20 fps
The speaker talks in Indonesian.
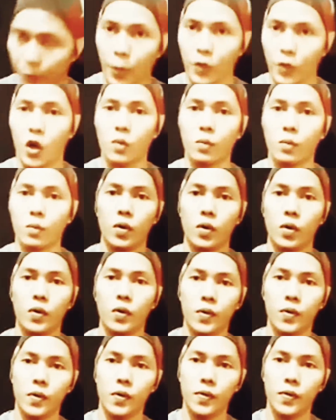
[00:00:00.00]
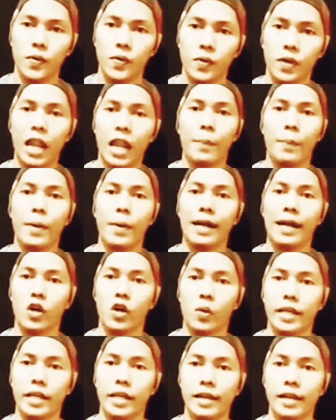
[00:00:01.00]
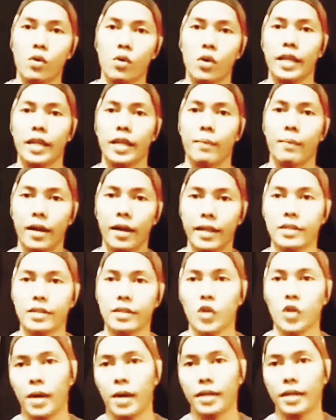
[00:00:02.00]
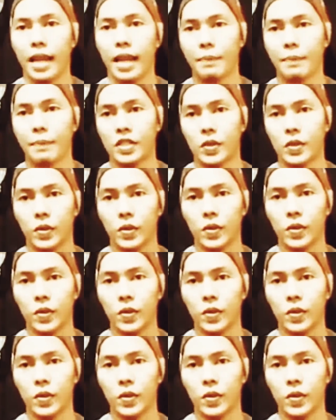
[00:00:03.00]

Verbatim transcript: pondokmu. Kenapa nggak kau bikin remuk kayak Bang Rian Jombang di lapas itu?